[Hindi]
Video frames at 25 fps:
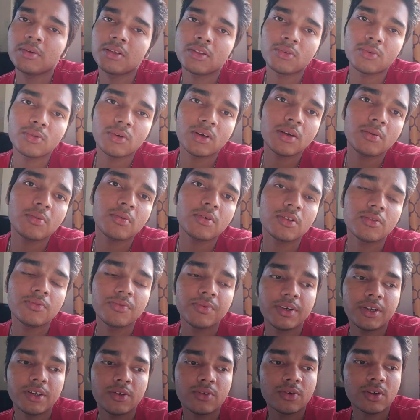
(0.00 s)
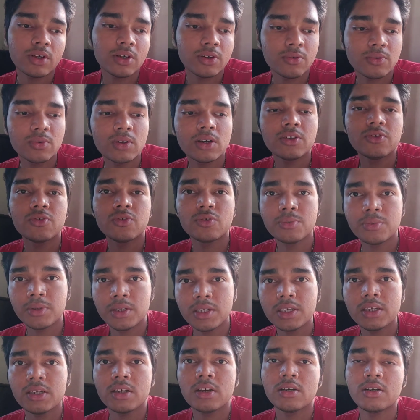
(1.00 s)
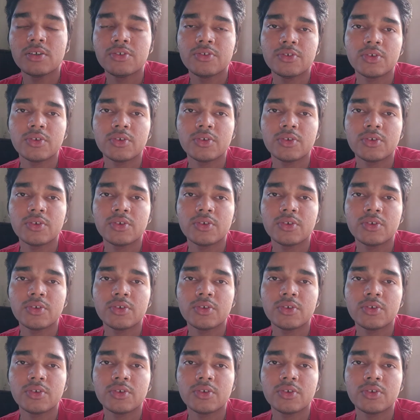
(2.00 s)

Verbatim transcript: मैं थोड़ा बहुत वीडियो करूँगा जो भी uh,